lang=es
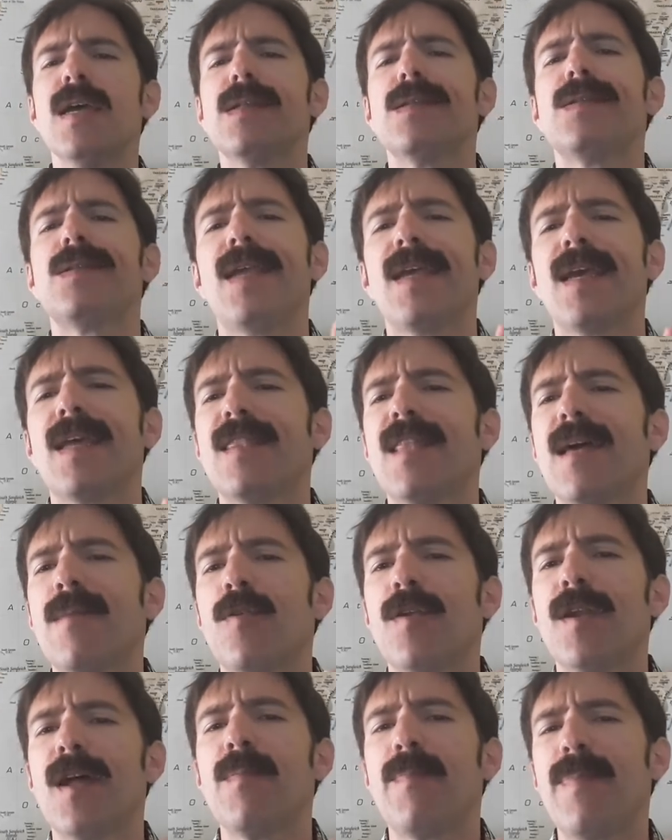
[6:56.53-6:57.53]
sin
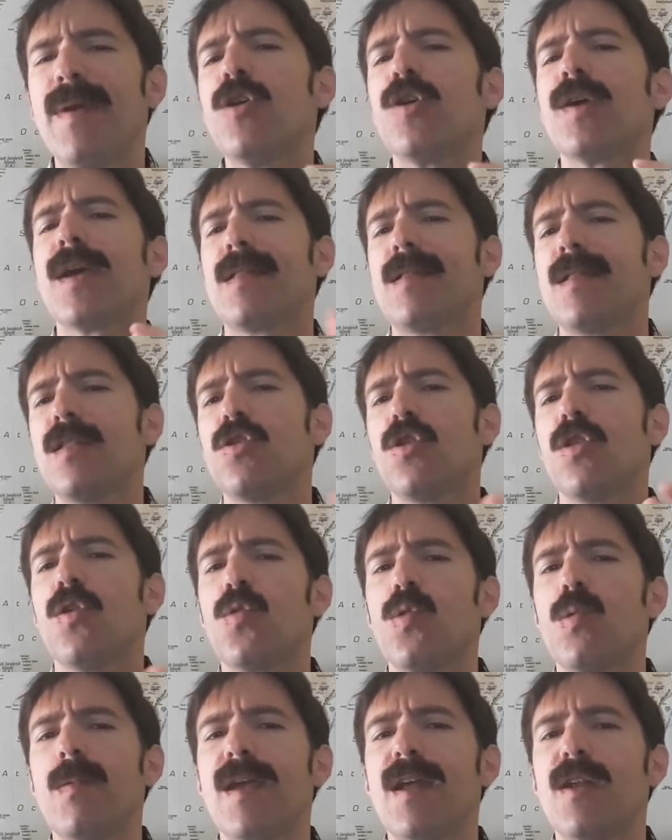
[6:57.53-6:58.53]
entaponar, pero que esté todo
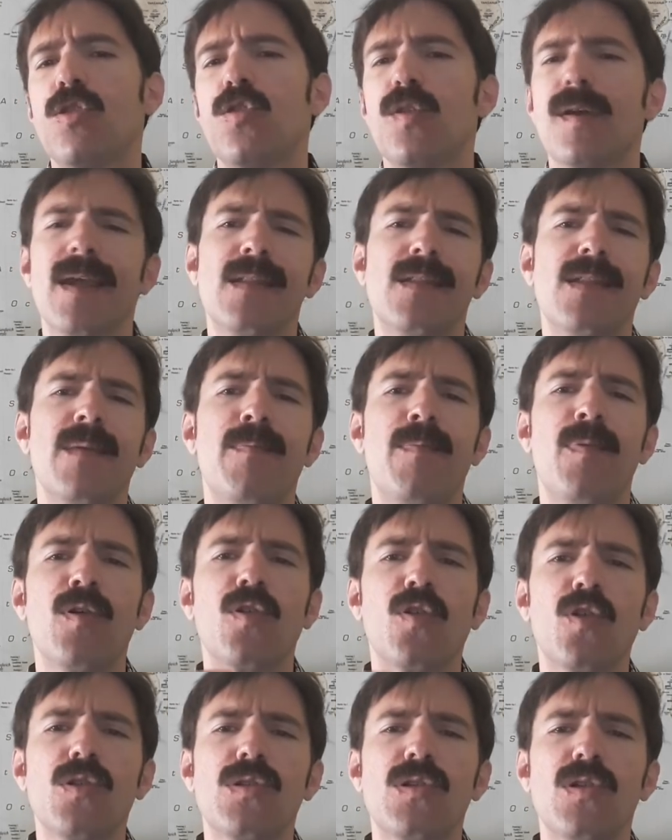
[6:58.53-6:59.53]
cubierto, que esté
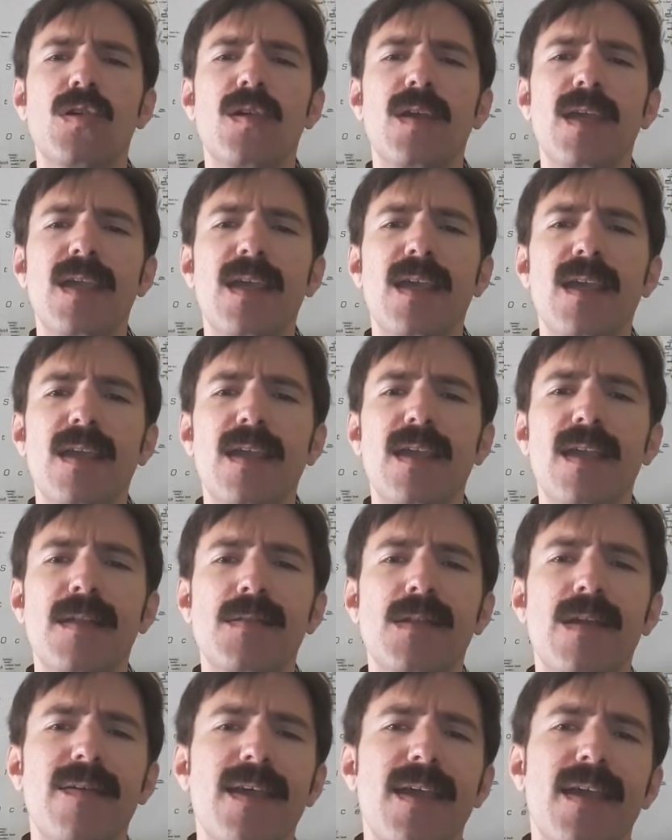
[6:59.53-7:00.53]
esponjoso y, ya
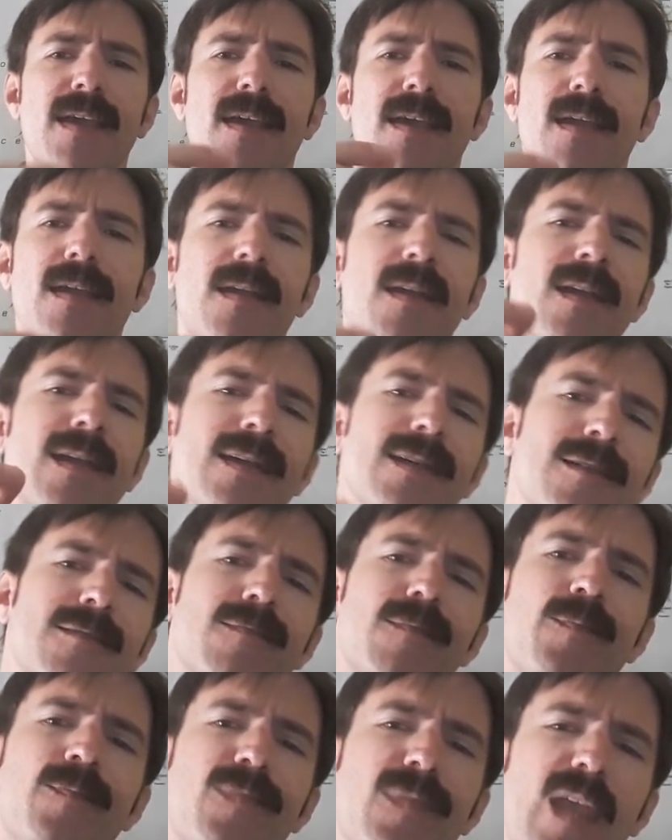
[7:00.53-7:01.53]
sabéis que
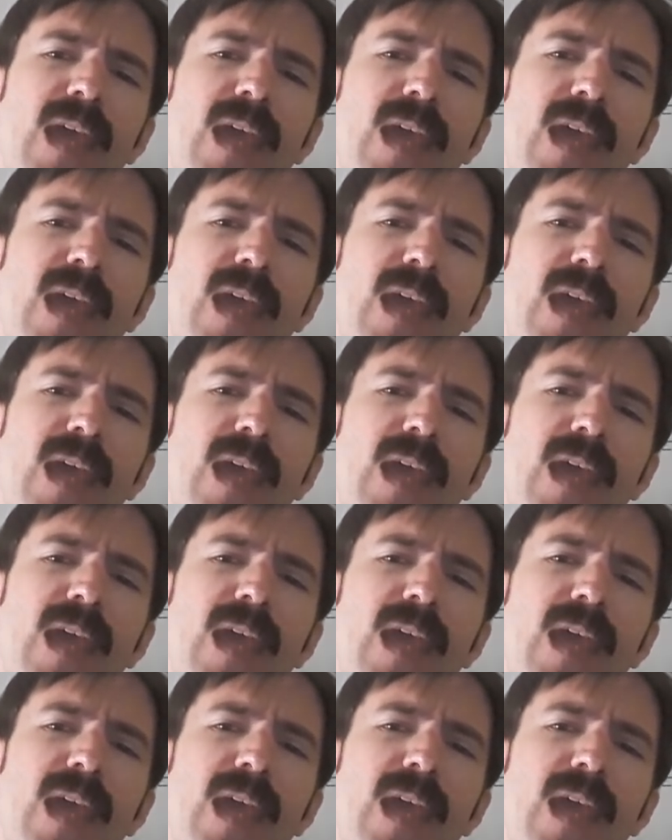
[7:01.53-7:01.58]
mm,